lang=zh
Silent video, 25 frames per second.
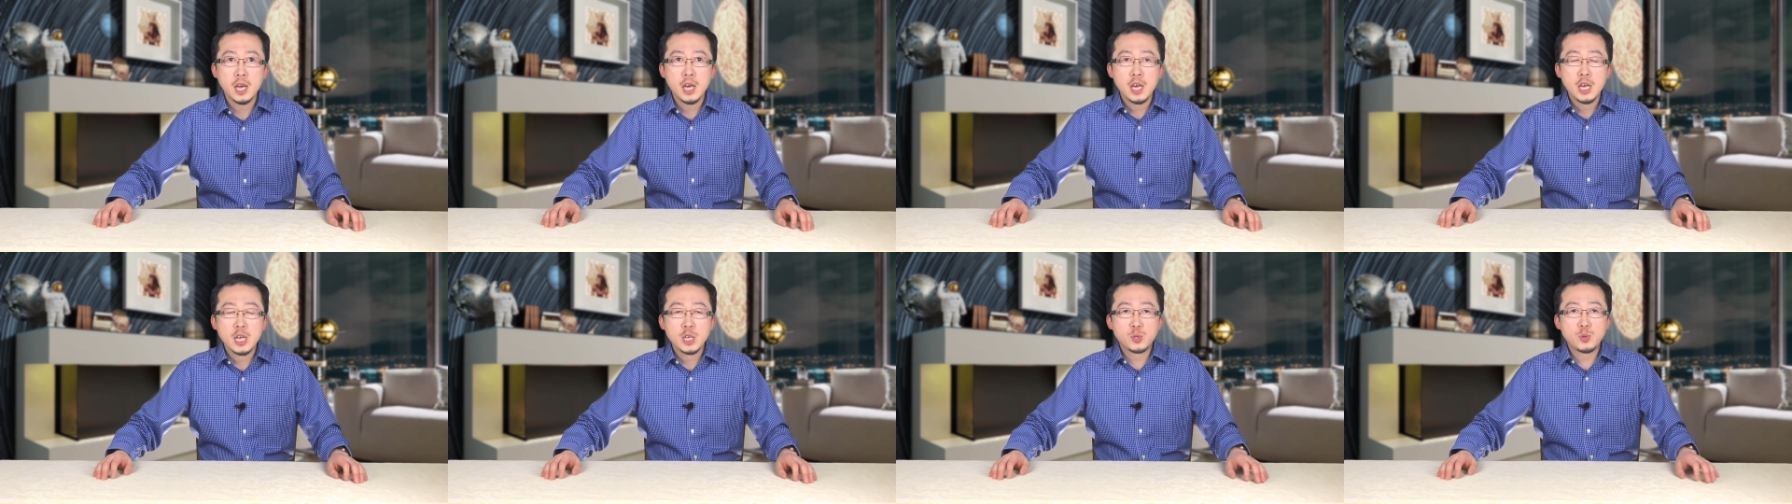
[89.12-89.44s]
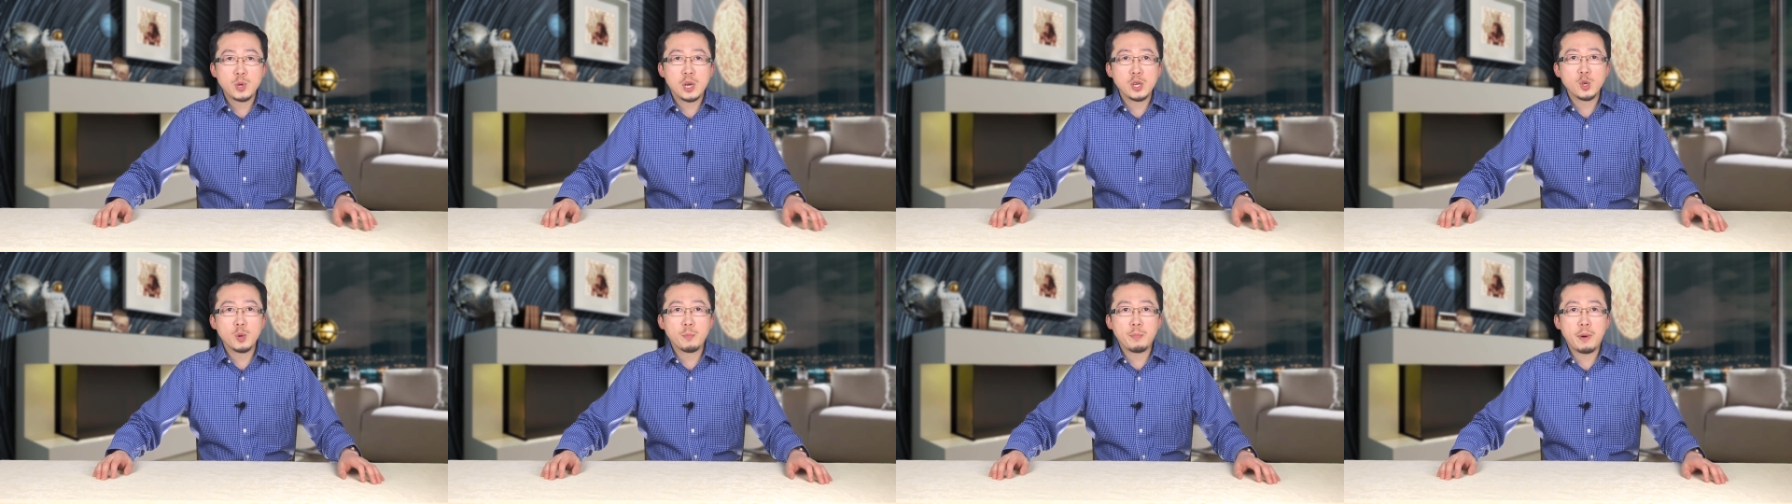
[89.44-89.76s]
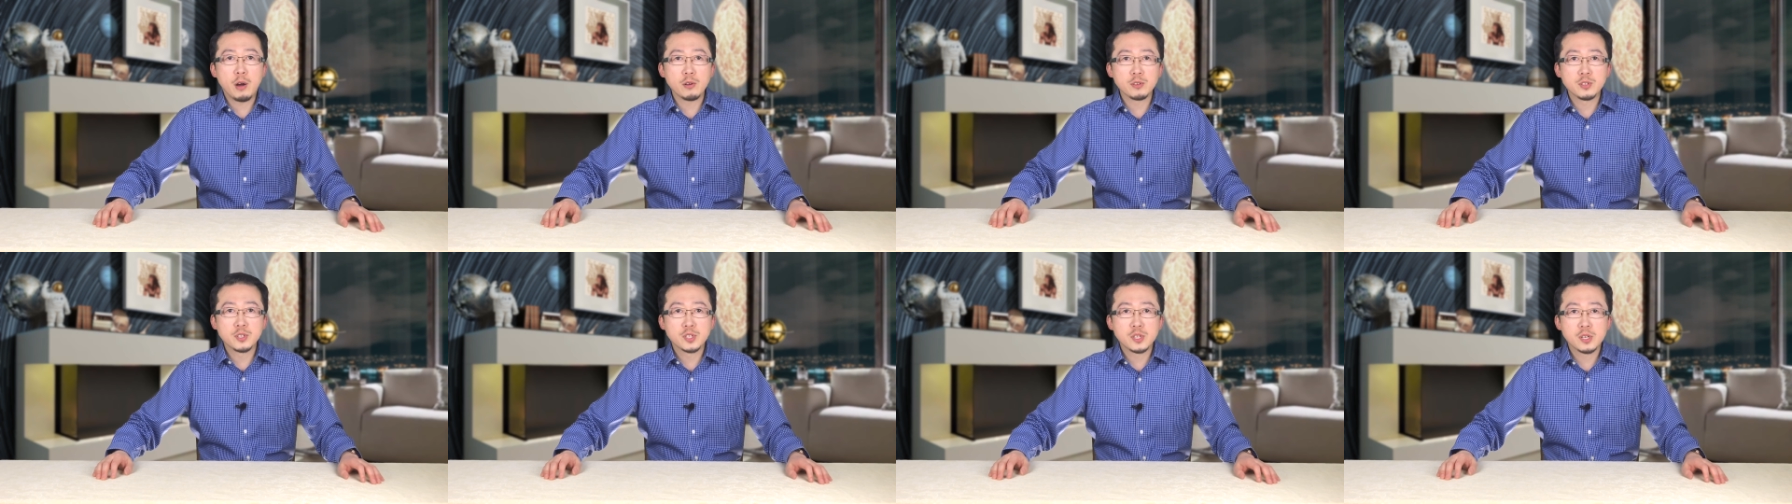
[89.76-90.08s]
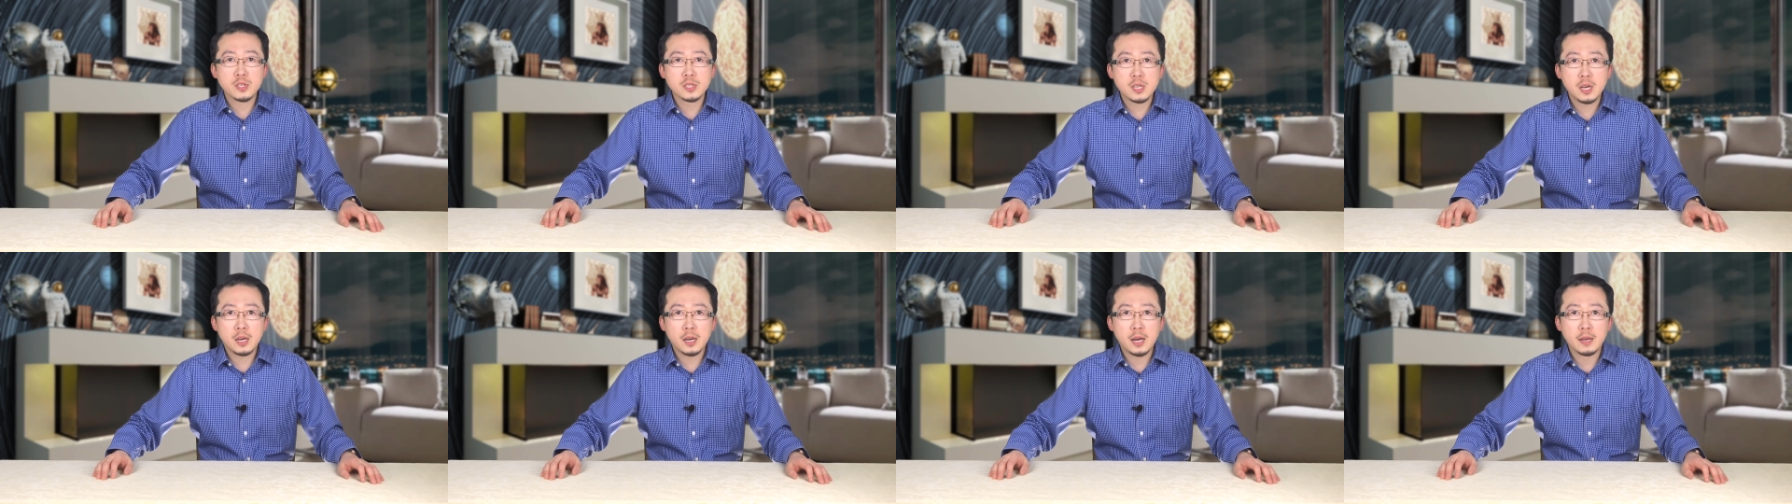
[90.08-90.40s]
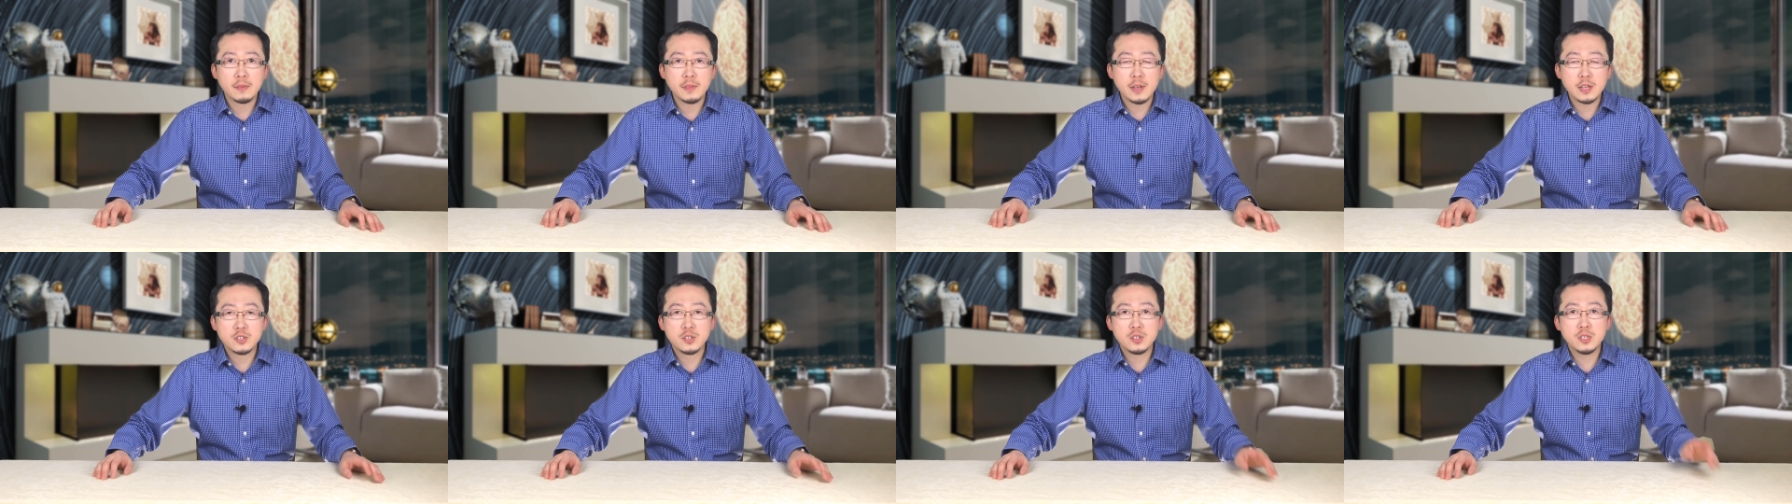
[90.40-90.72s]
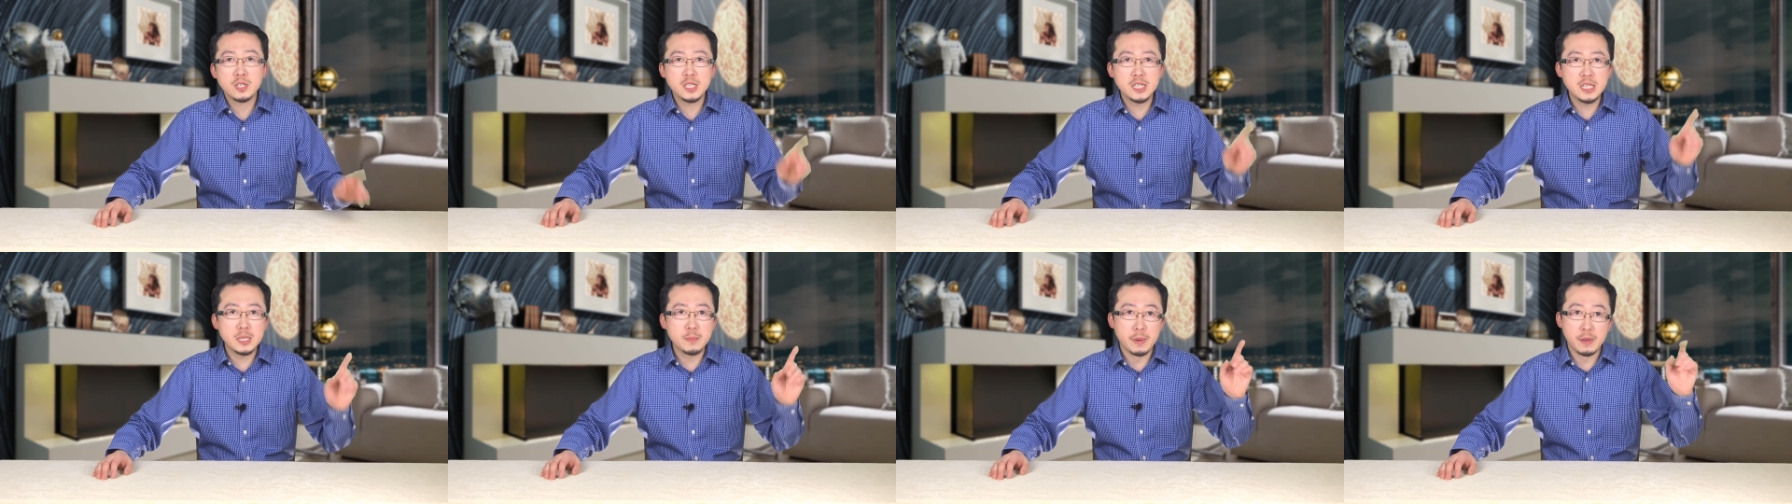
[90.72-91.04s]
虽然有报纸声称啊那是
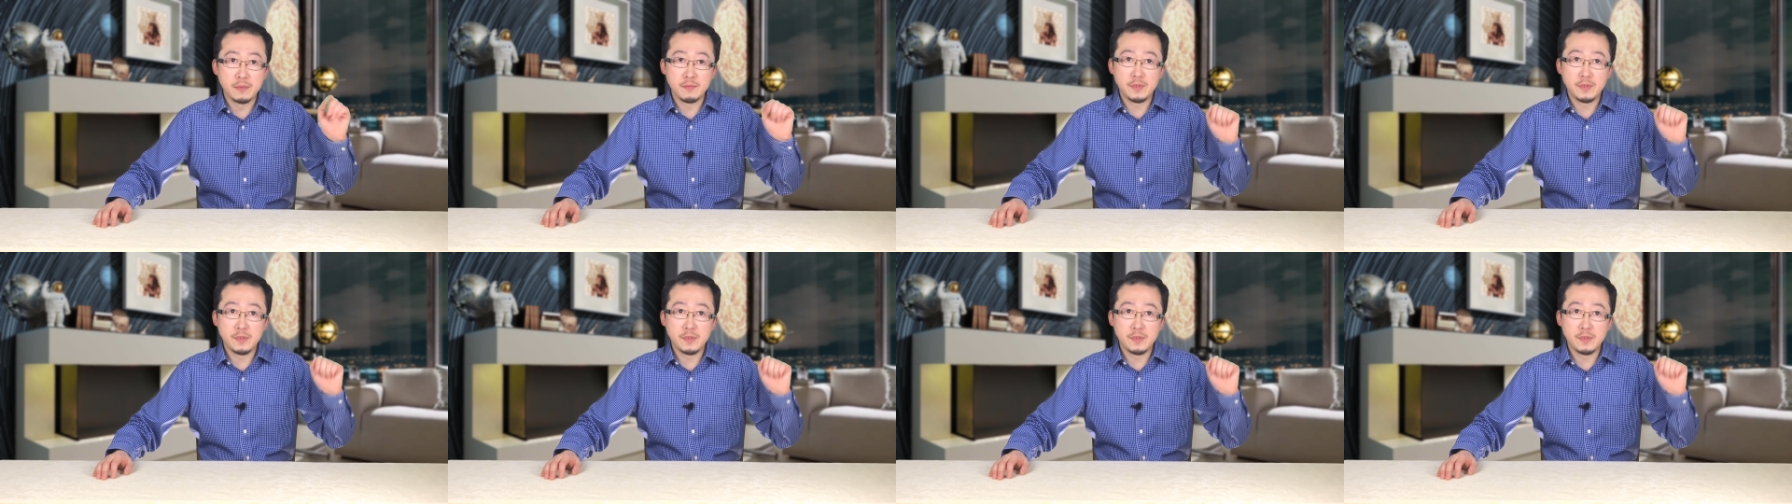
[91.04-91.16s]
日本